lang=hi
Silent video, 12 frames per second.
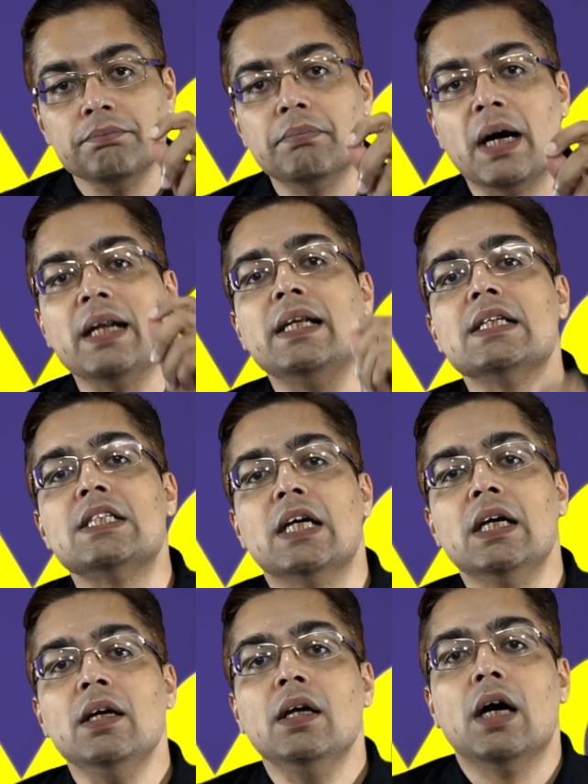मान
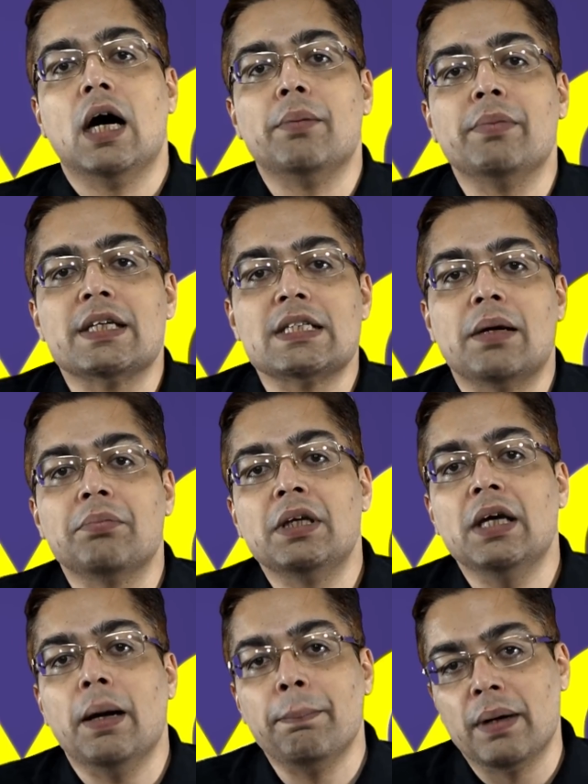लीजिए हम एग्ज़ाम
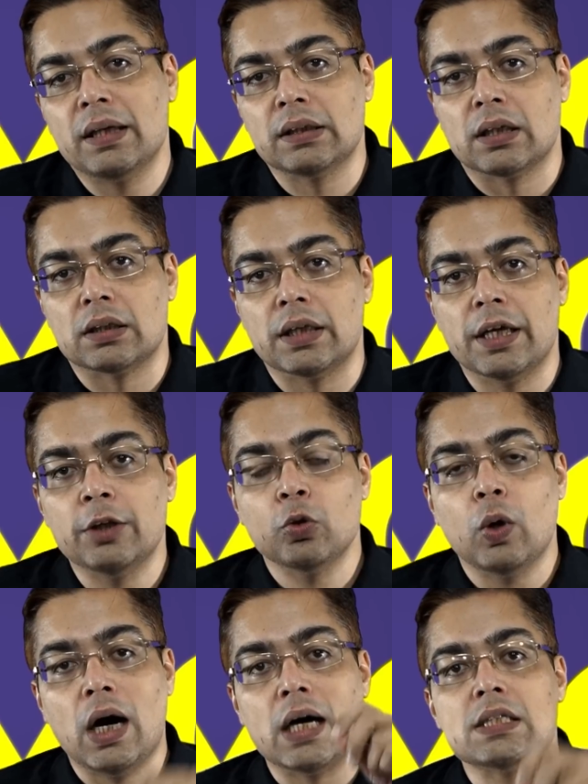की अब बात करते हैं
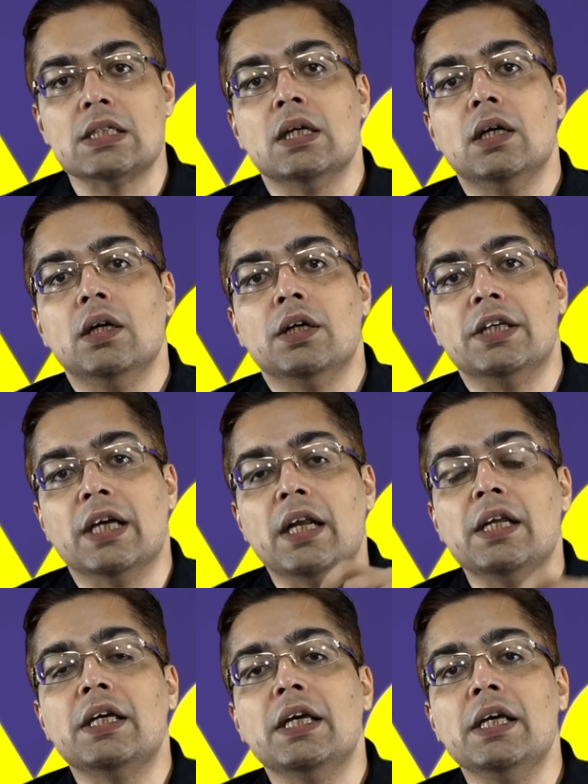तो आज
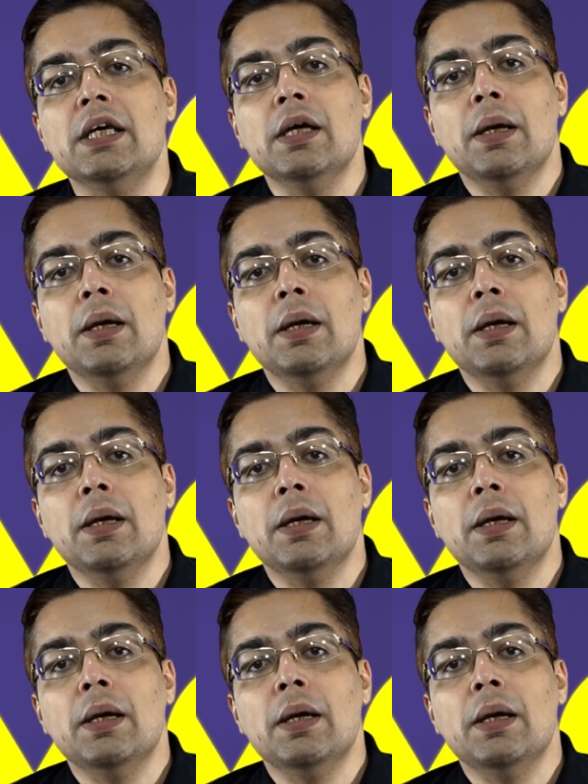यानी कि